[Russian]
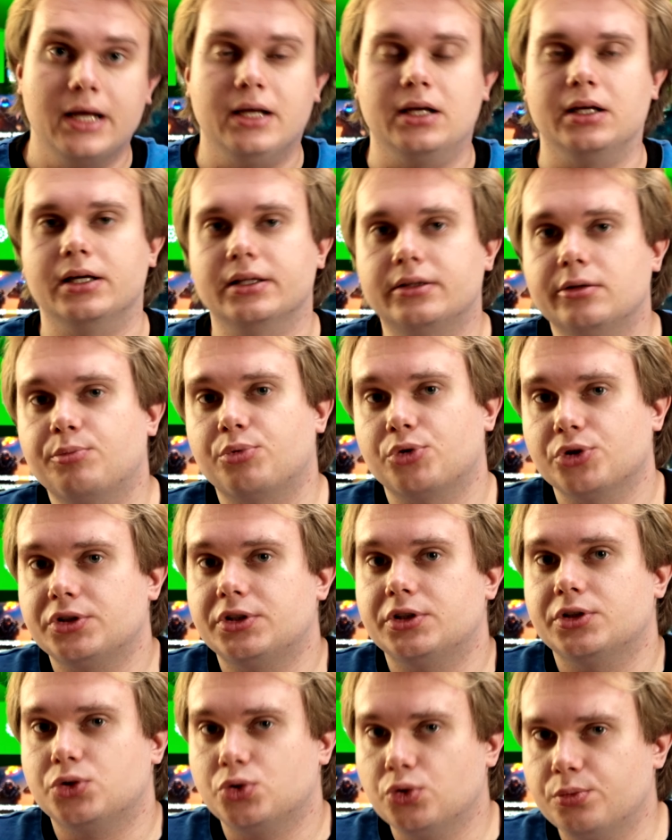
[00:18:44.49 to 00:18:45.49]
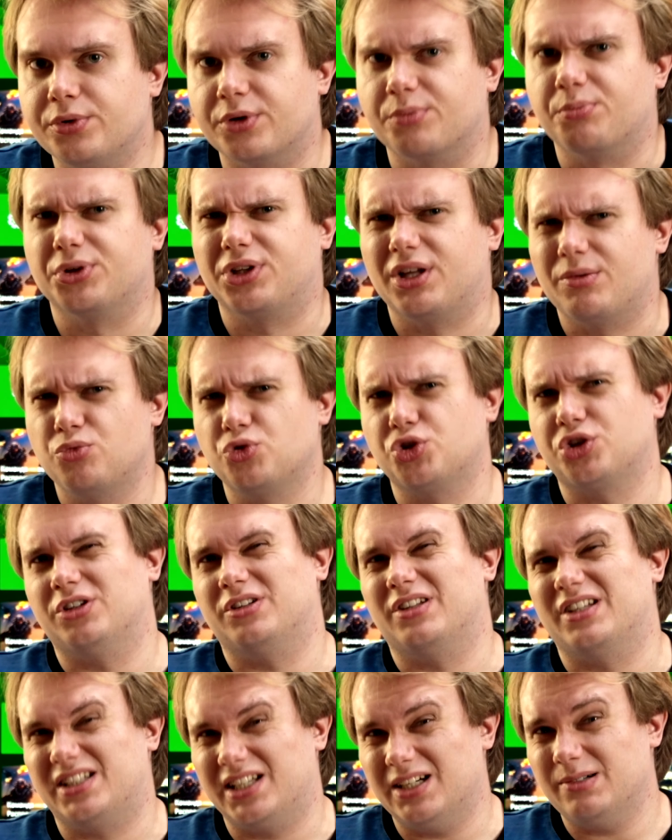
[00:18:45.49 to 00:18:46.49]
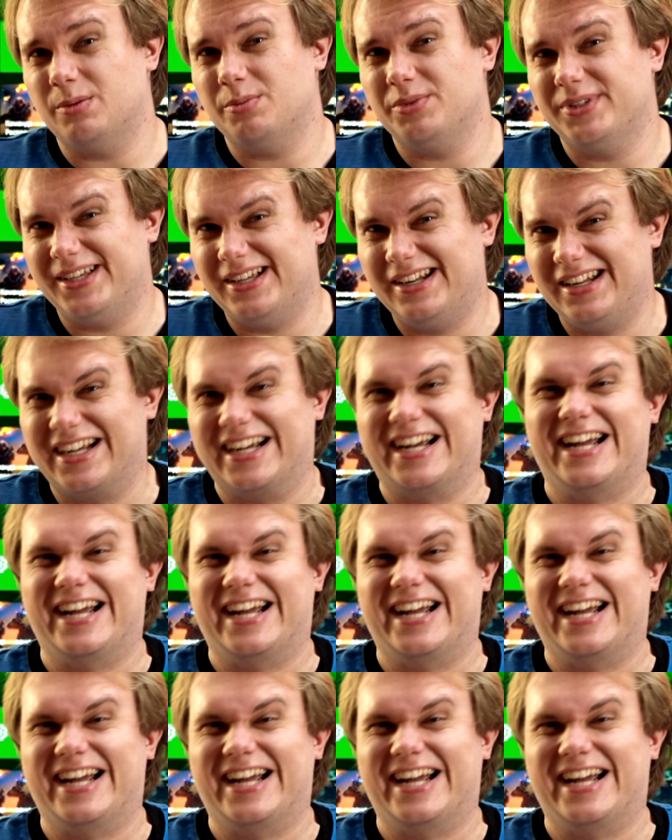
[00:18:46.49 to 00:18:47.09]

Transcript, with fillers: И это просто супер, потому что на самом деле,